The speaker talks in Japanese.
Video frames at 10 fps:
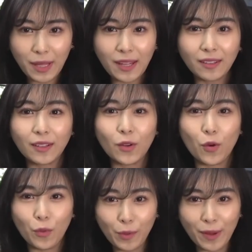めになったと
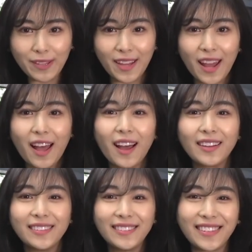思いましたら
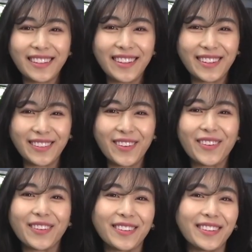チャンネル
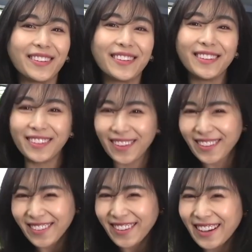登録よ
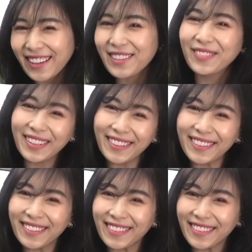ろしくお願いします